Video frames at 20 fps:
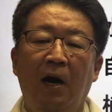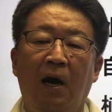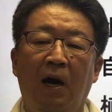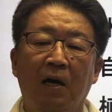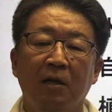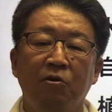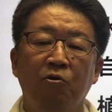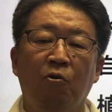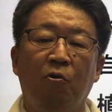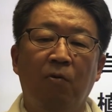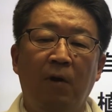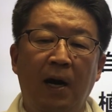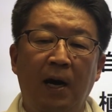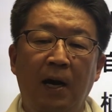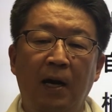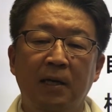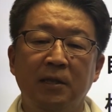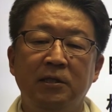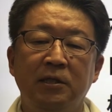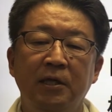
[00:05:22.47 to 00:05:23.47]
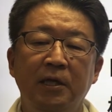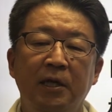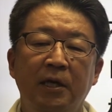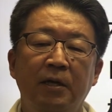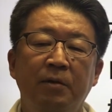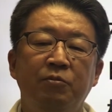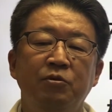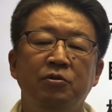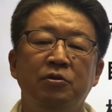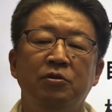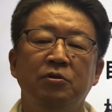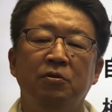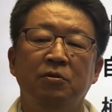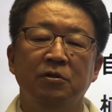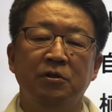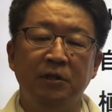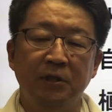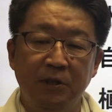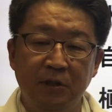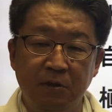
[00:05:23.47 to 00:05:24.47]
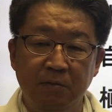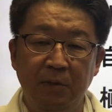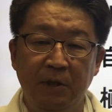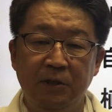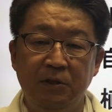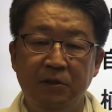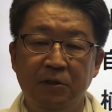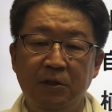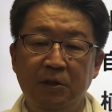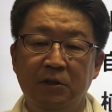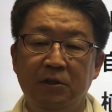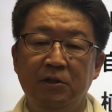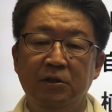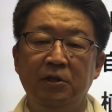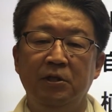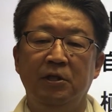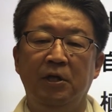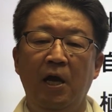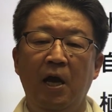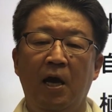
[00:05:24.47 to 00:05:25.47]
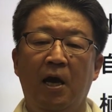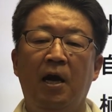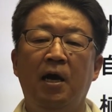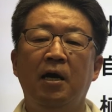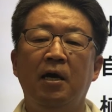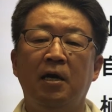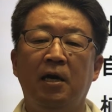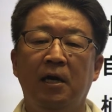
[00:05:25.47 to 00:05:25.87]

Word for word: あとは生物の絶滅について考